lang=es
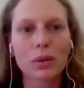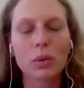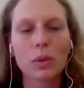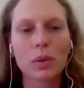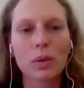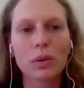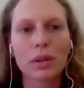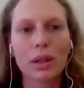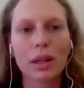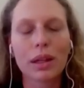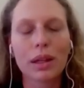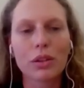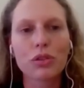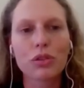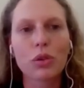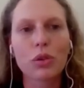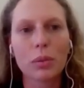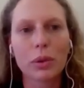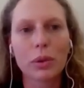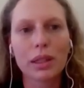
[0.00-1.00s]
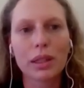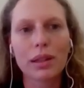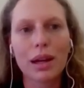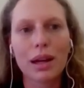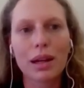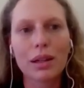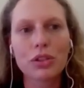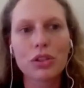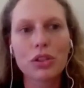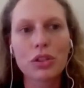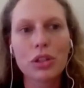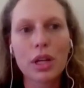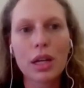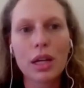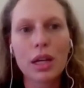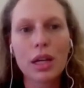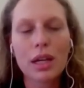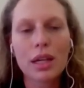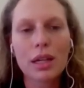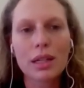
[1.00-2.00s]
Bueno, claro, aquí
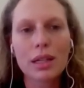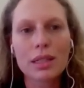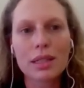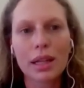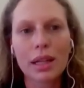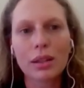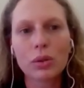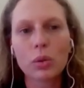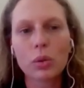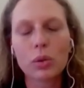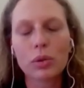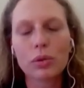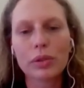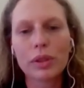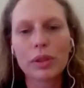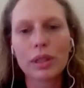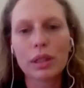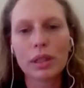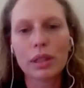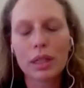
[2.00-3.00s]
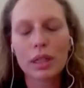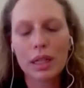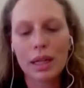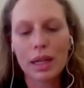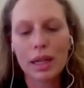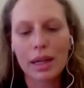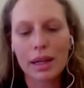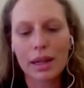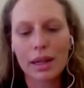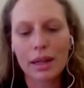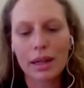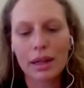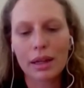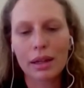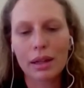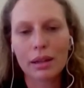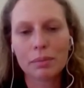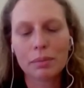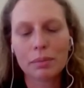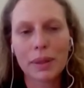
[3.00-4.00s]
prestamos mucha atención a las comunidades y
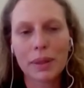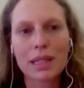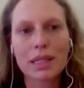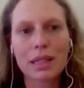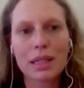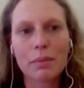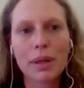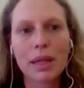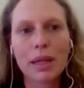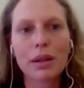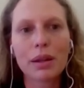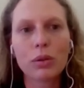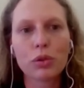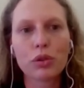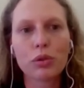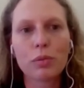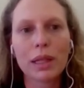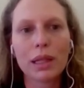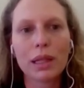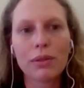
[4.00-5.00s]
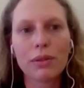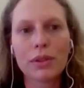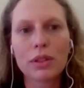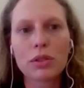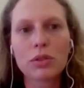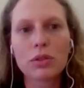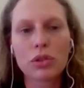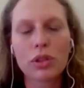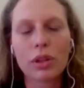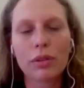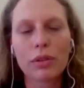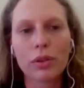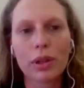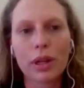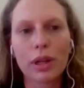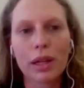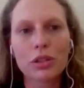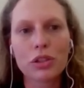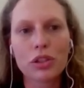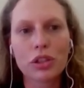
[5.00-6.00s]
indudablemente
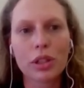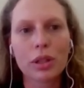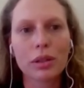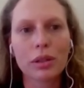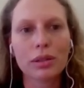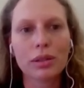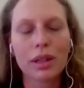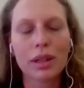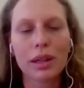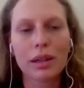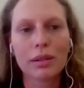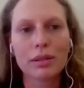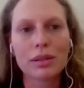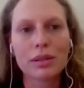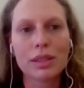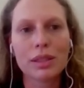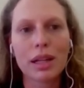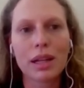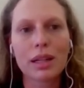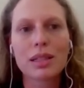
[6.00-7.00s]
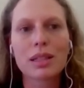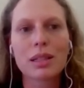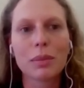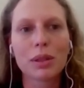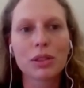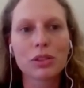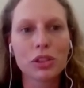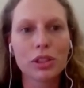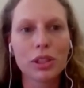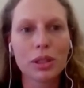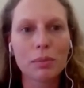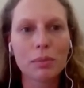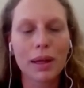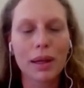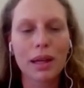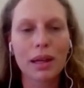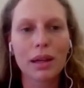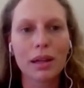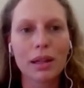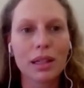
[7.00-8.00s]
damos cuenta
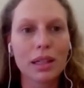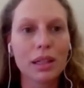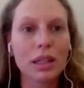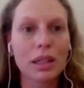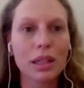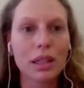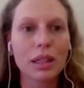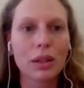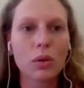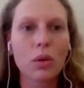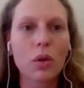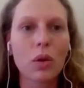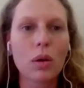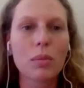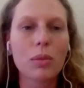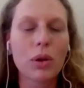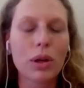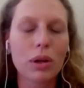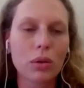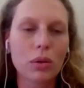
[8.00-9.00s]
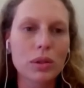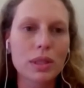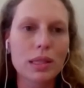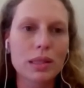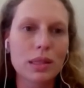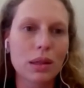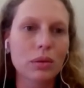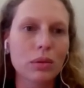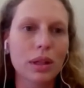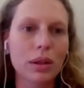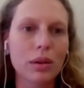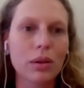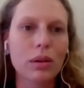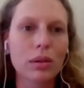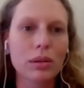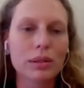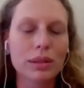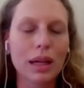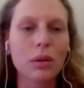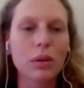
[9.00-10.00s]
que es
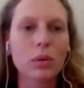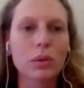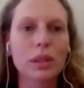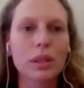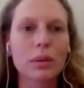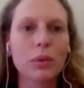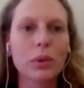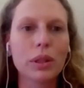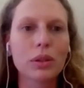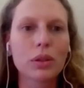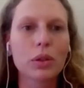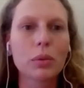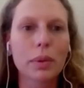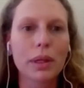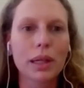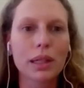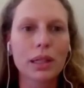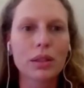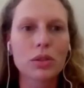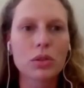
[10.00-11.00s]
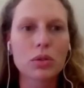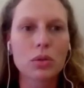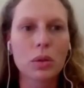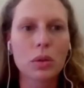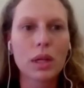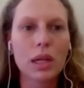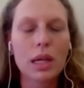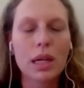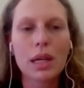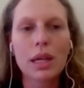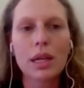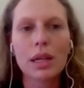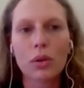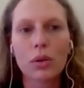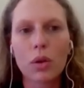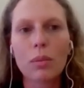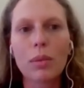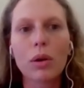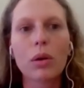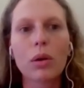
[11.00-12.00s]
positivo de que el bosque se mantenga de pie
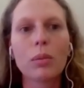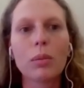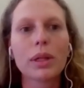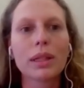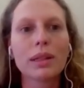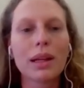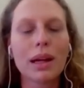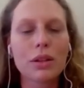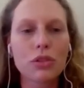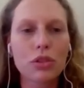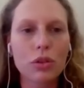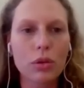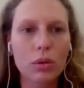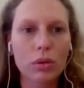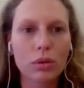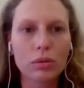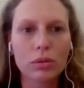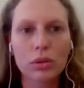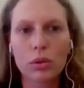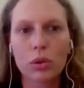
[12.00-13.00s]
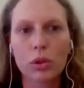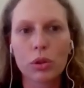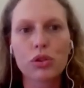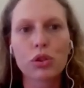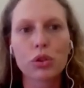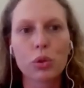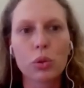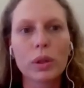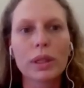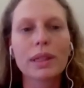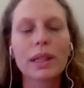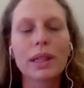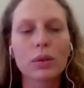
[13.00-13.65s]
y cómo la comunidad puede